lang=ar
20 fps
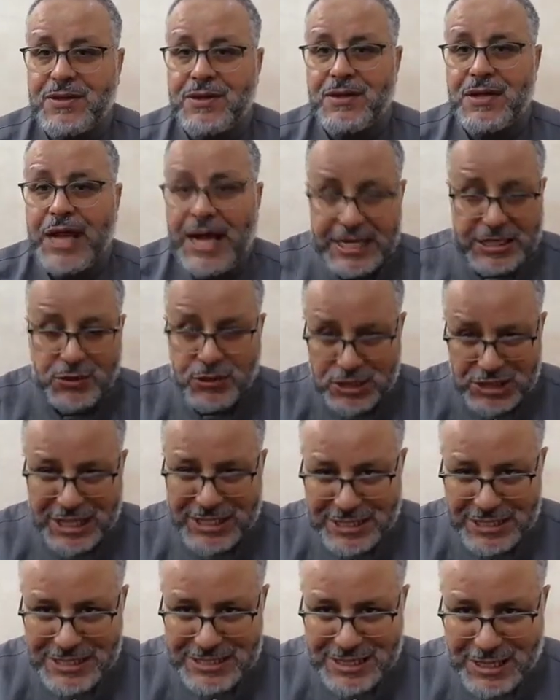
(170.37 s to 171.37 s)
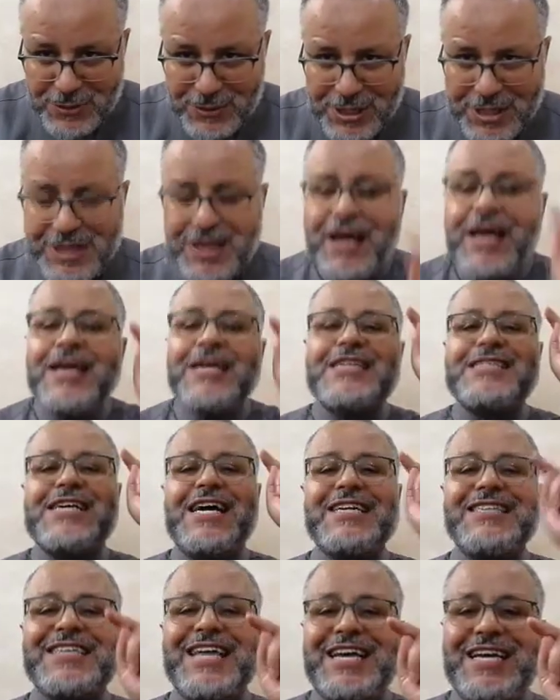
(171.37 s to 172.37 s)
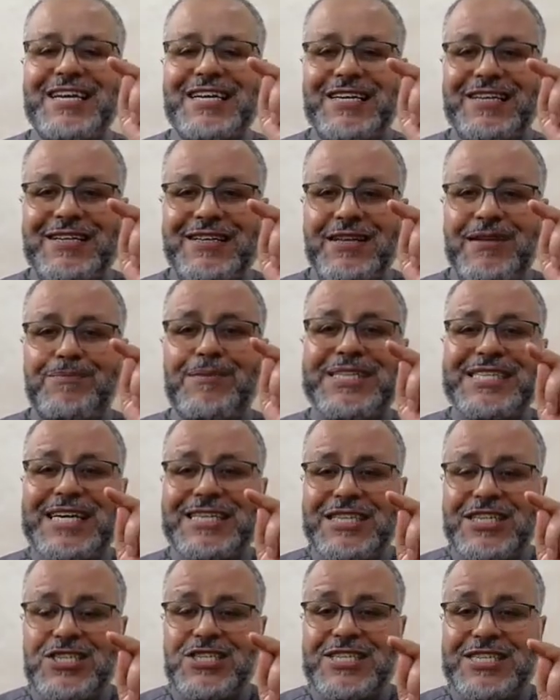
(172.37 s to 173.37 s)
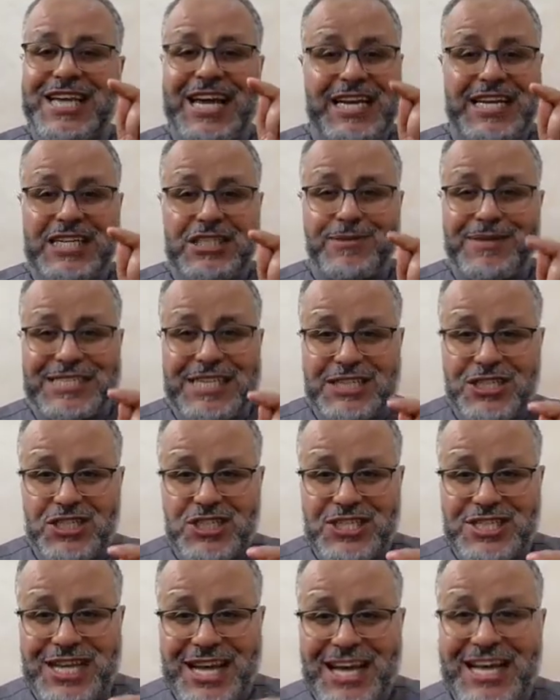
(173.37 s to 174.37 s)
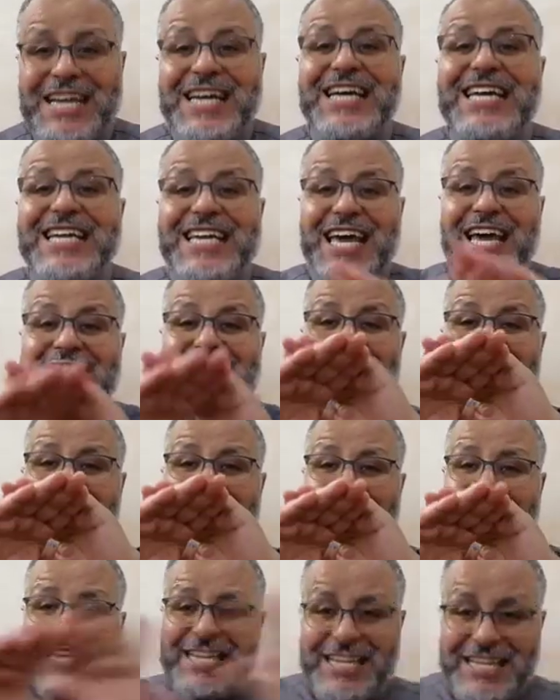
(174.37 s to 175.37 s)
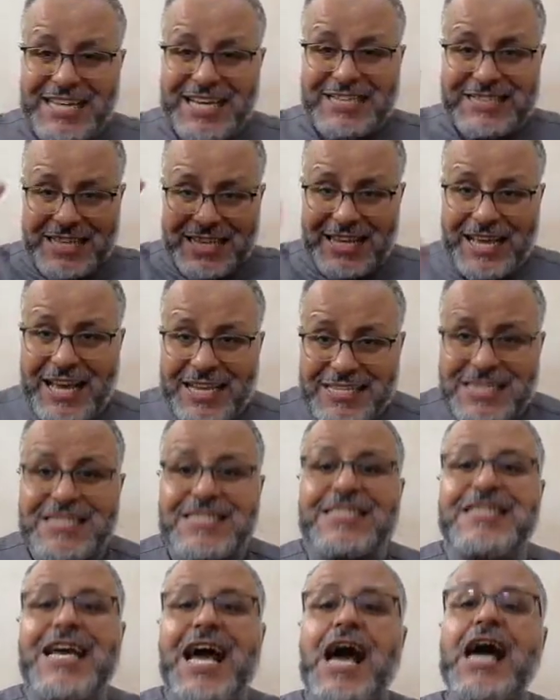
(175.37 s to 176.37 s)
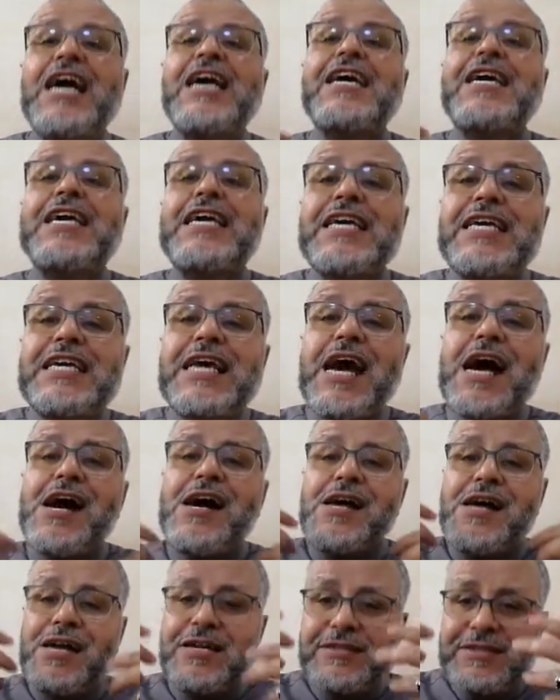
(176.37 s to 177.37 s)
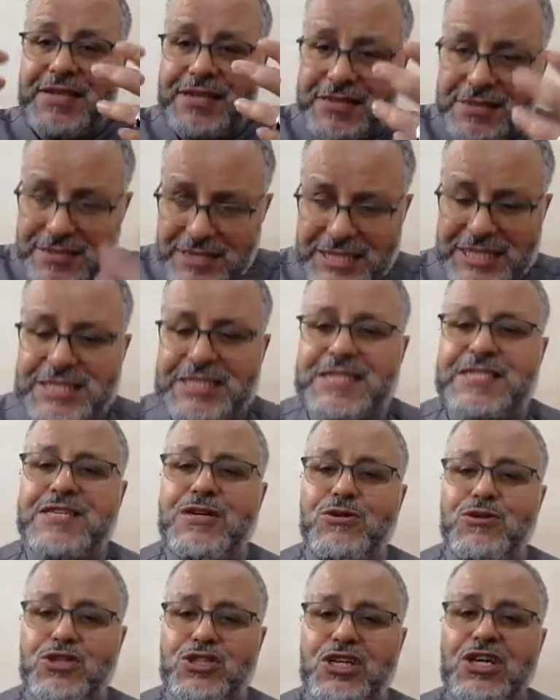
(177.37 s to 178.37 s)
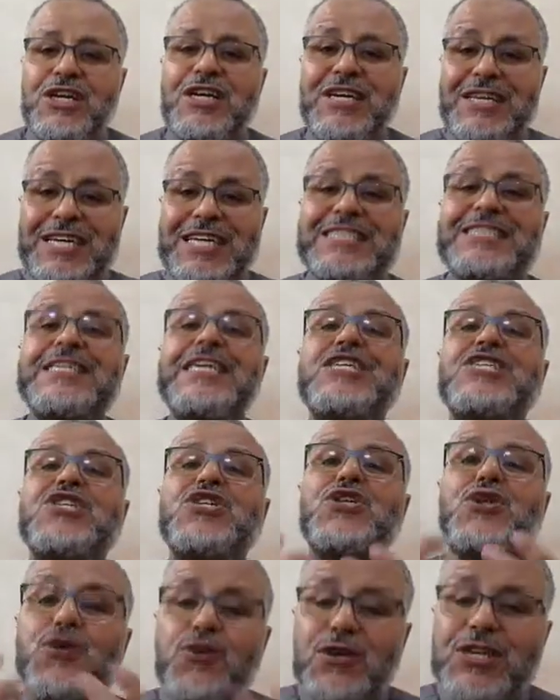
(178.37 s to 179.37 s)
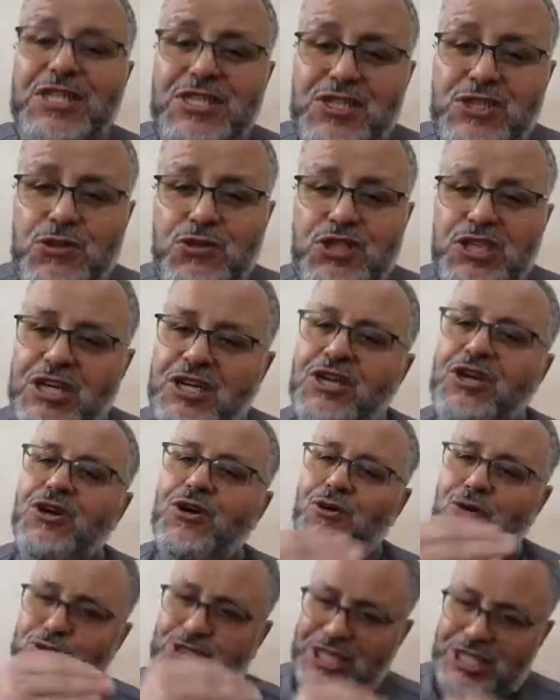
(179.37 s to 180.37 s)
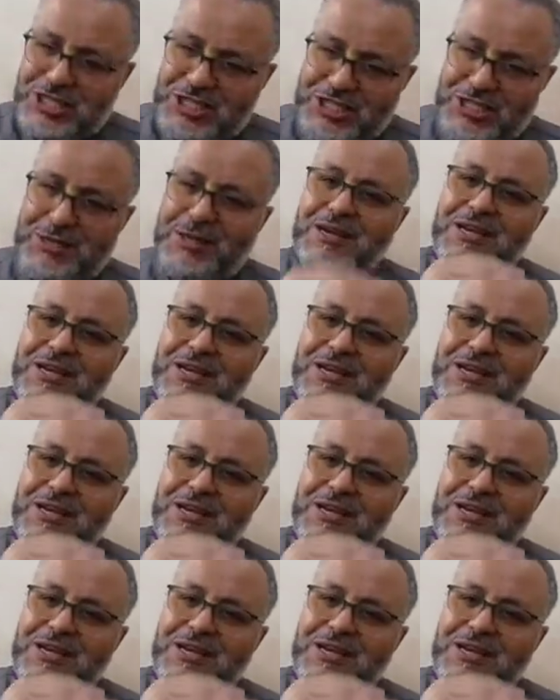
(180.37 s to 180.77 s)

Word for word: هذه واش عطي زكا ولا لا تعطي ما تعطيش زكاة علاش ما تعطيش زكاة لان النيه ديالها الاساسيه هي تحصين الزوج هي التزين للزوجي وتيجي